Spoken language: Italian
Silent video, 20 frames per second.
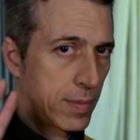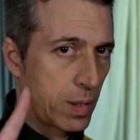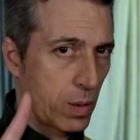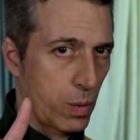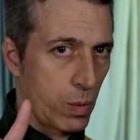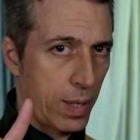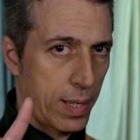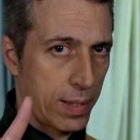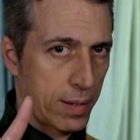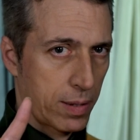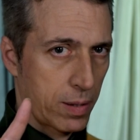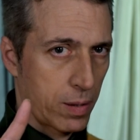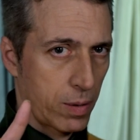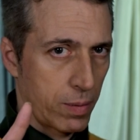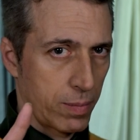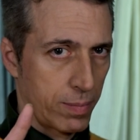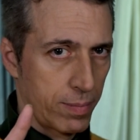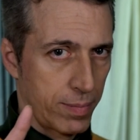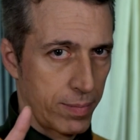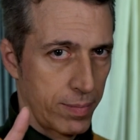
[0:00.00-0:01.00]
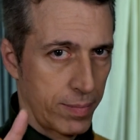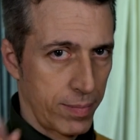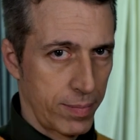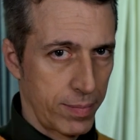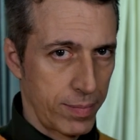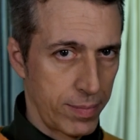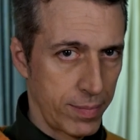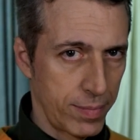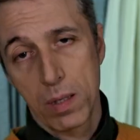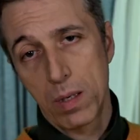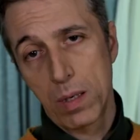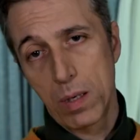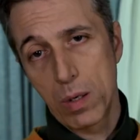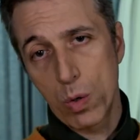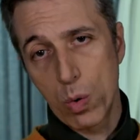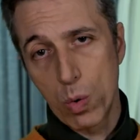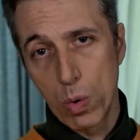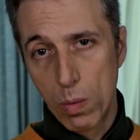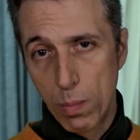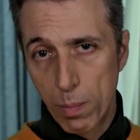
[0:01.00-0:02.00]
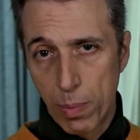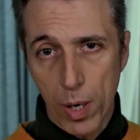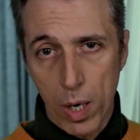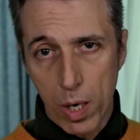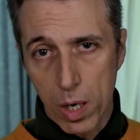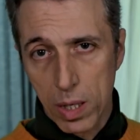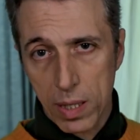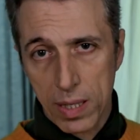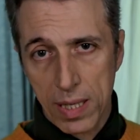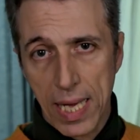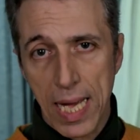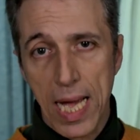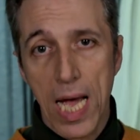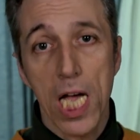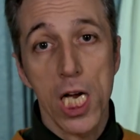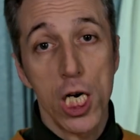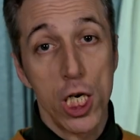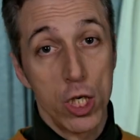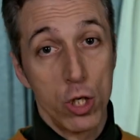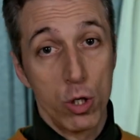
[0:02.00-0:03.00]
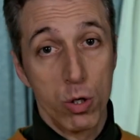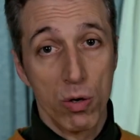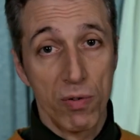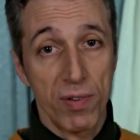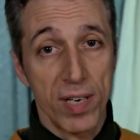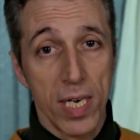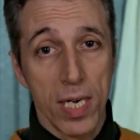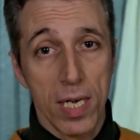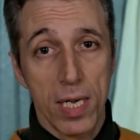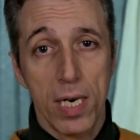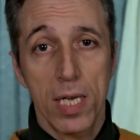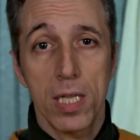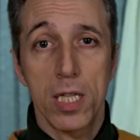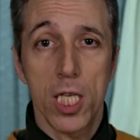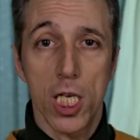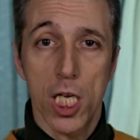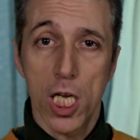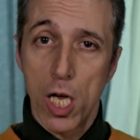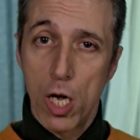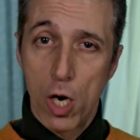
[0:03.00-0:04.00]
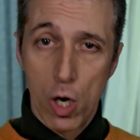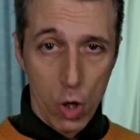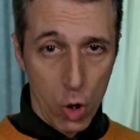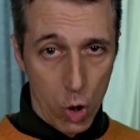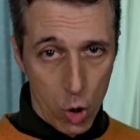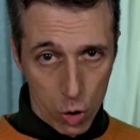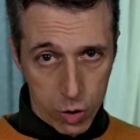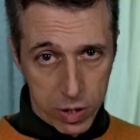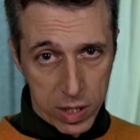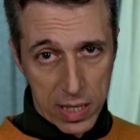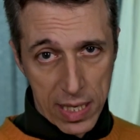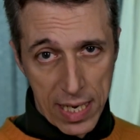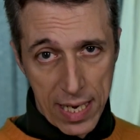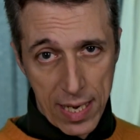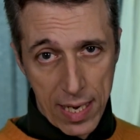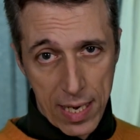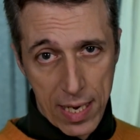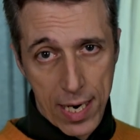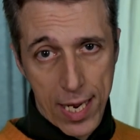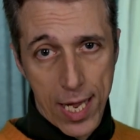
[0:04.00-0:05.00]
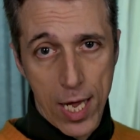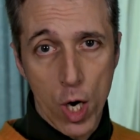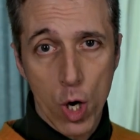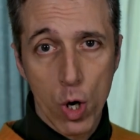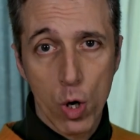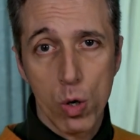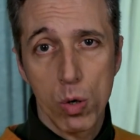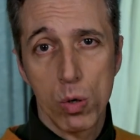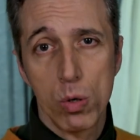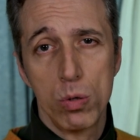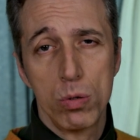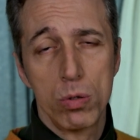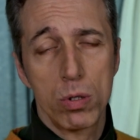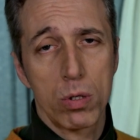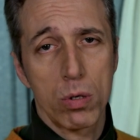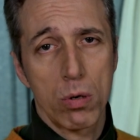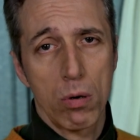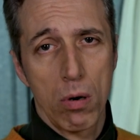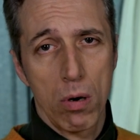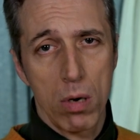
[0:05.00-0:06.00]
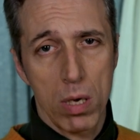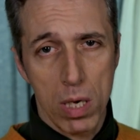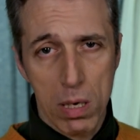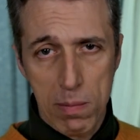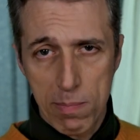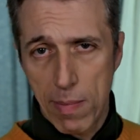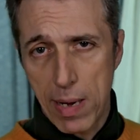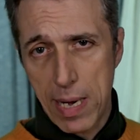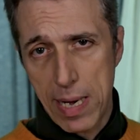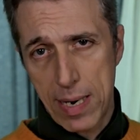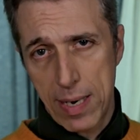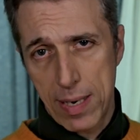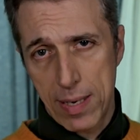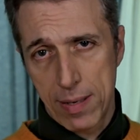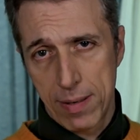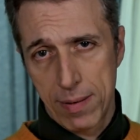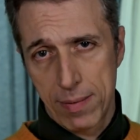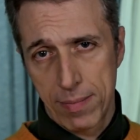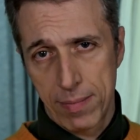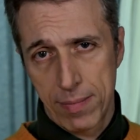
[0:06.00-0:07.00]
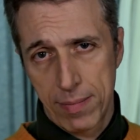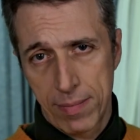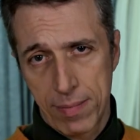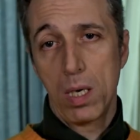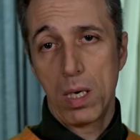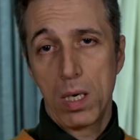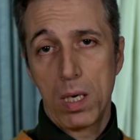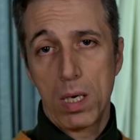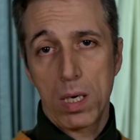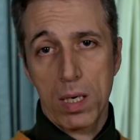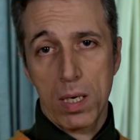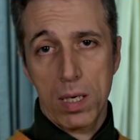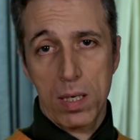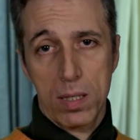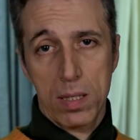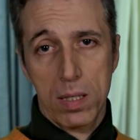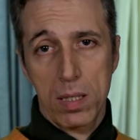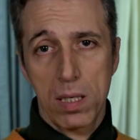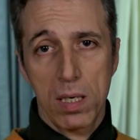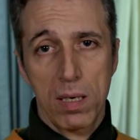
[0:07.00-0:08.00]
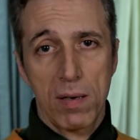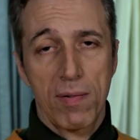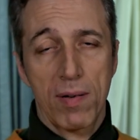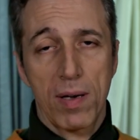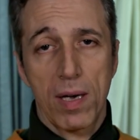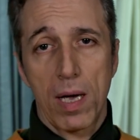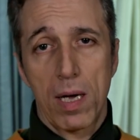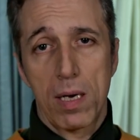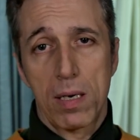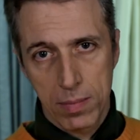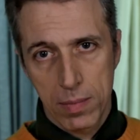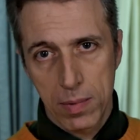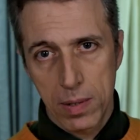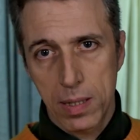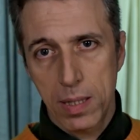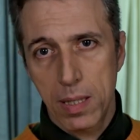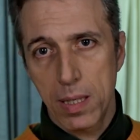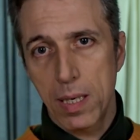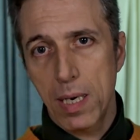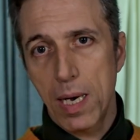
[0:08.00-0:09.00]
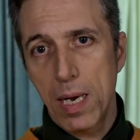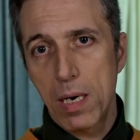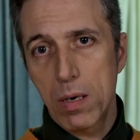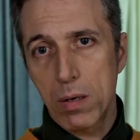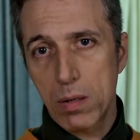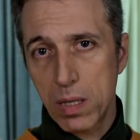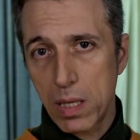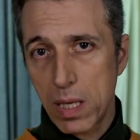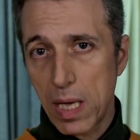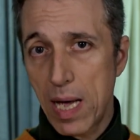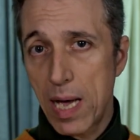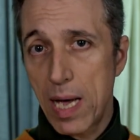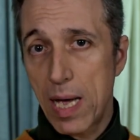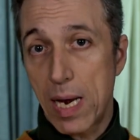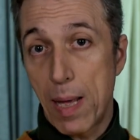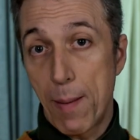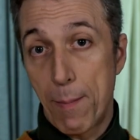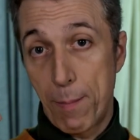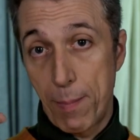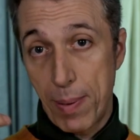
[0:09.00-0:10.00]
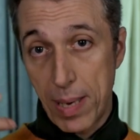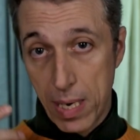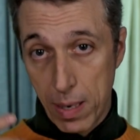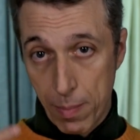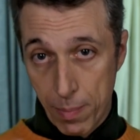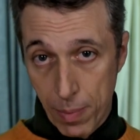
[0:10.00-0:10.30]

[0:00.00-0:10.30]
4. Comporta il dovere di lottare contro il male, che significa sia il lottare per i